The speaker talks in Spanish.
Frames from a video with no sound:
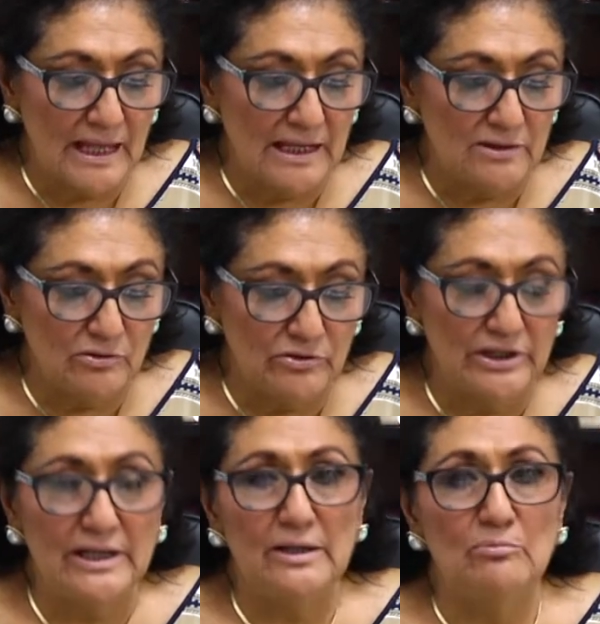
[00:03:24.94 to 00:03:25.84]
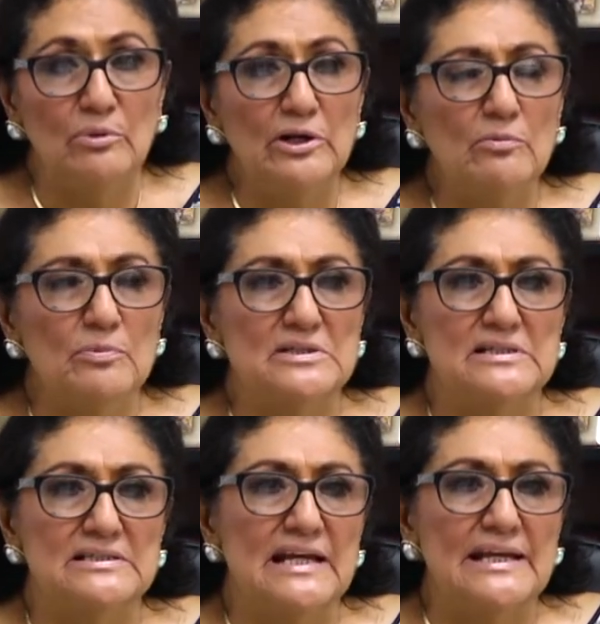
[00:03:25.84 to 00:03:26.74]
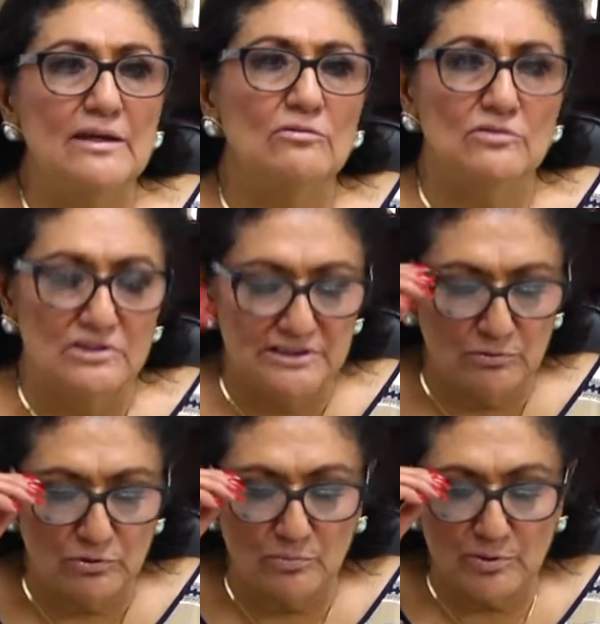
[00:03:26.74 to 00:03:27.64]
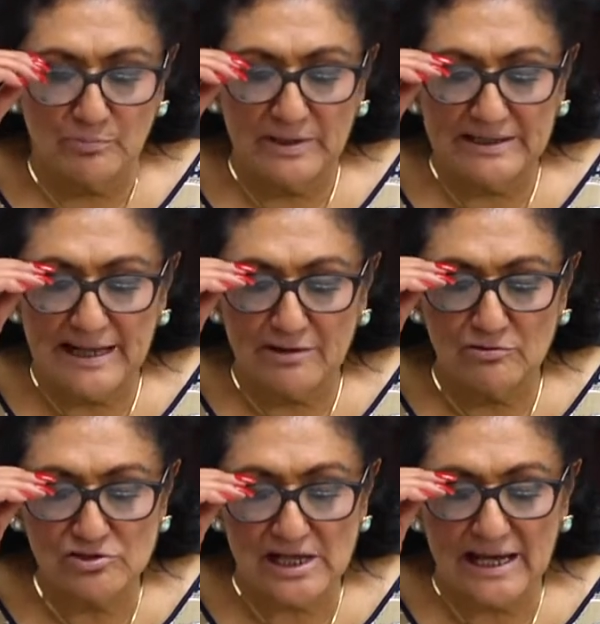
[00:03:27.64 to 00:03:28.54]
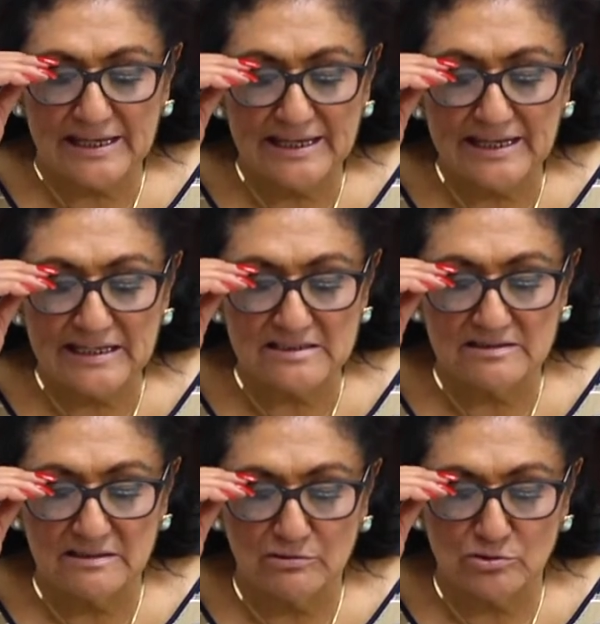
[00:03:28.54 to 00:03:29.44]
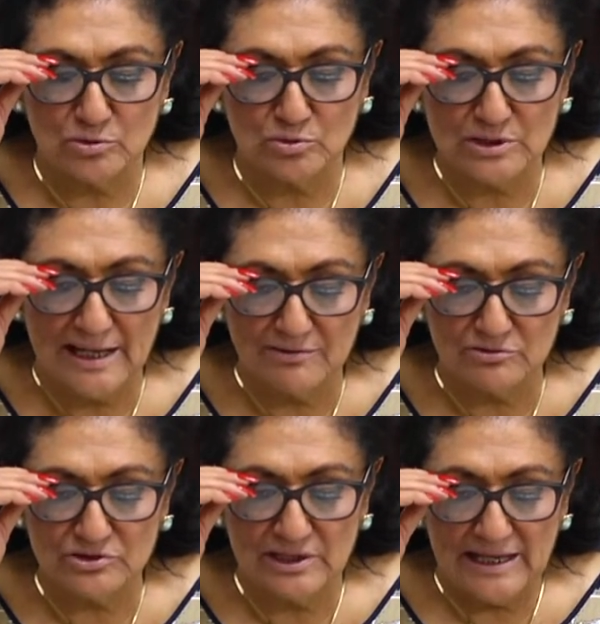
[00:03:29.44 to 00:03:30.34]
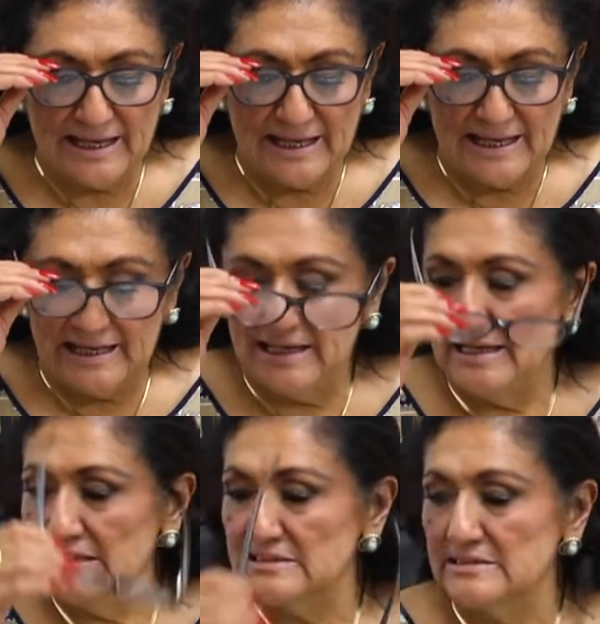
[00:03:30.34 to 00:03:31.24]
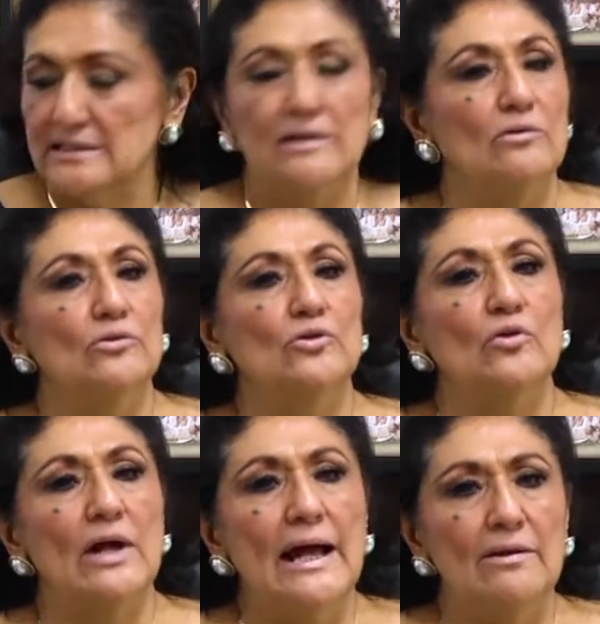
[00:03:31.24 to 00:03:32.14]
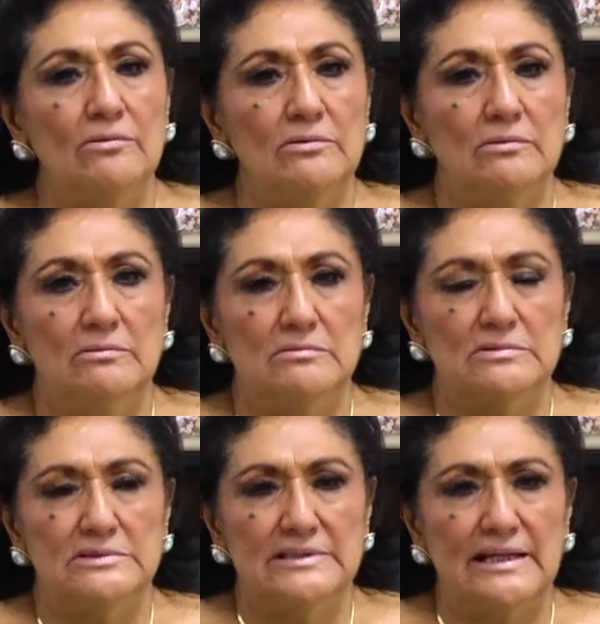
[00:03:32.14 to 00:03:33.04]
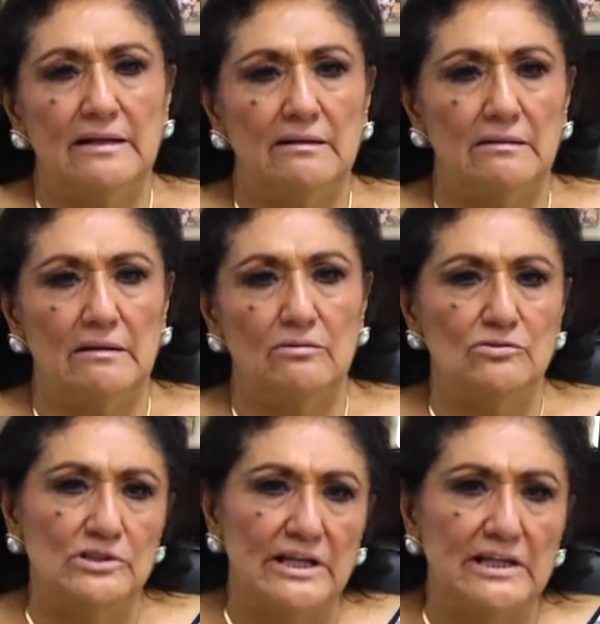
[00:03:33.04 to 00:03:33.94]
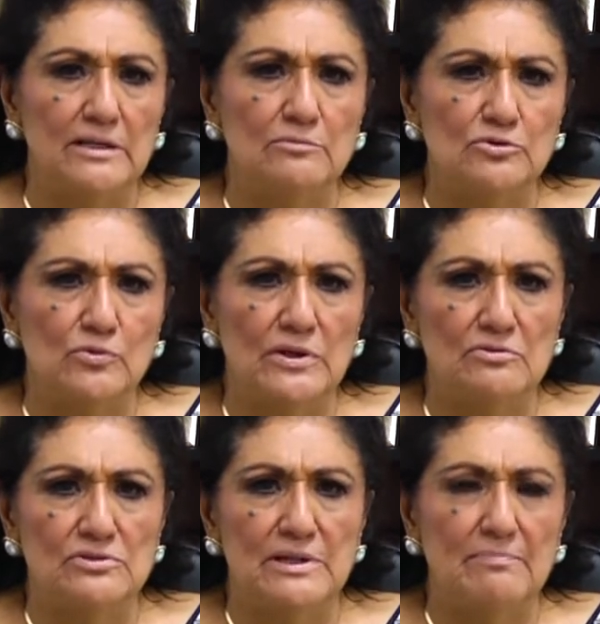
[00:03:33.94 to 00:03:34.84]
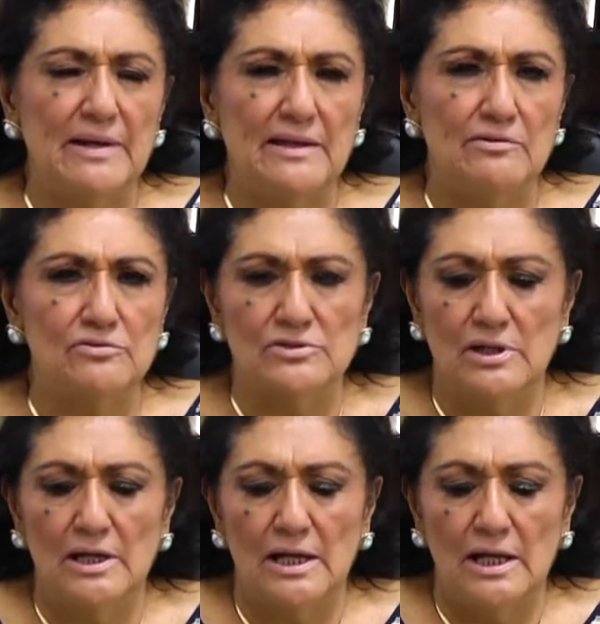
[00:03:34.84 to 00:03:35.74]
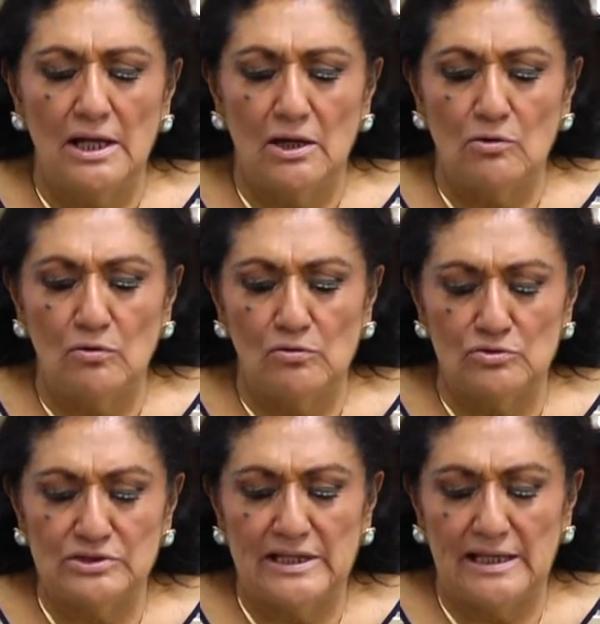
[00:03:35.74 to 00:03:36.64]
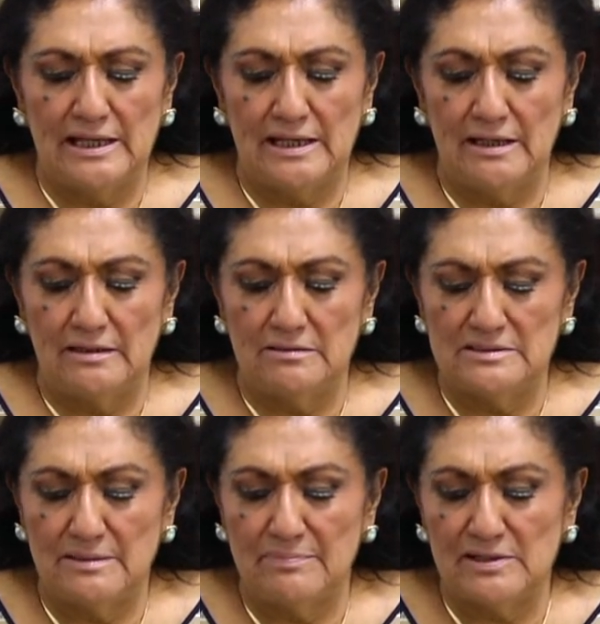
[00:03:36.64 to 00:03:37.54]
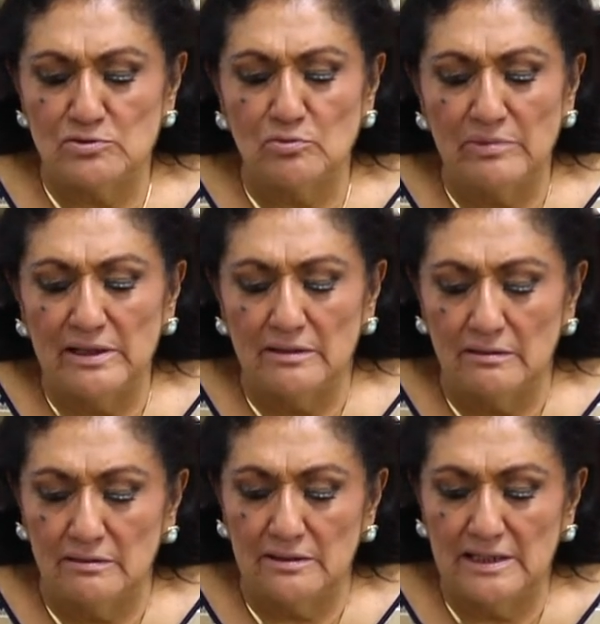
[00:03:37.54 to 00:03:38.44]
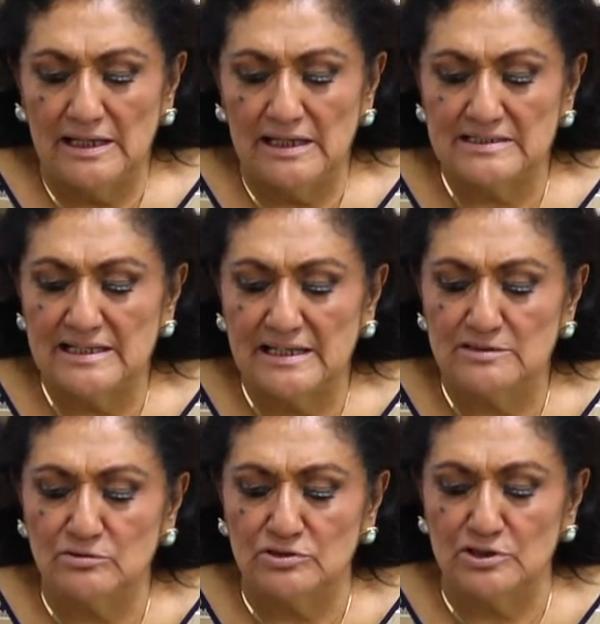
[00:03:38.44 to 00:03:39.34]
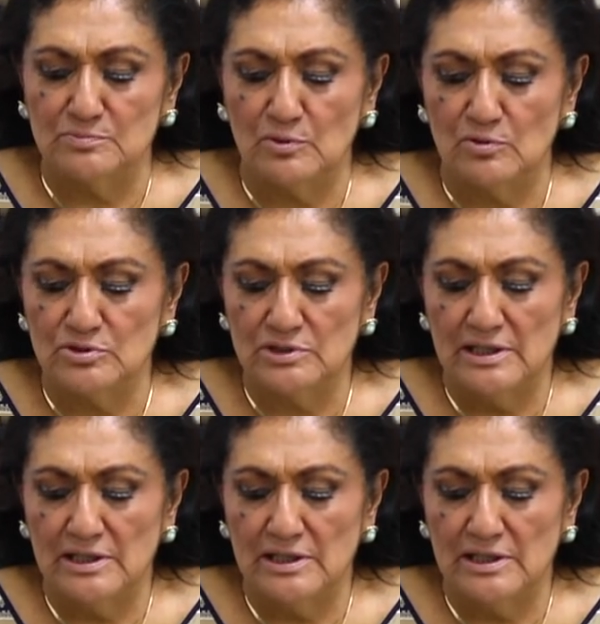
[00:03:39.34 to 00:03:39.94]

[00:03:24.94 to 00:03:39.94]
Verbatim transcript: en donde bueno, pues salieron pseudopropietarios a quienes los juzgados les otorgaron ser los legítimos dueños de predios con los que se presume quieren hacer estos despojos.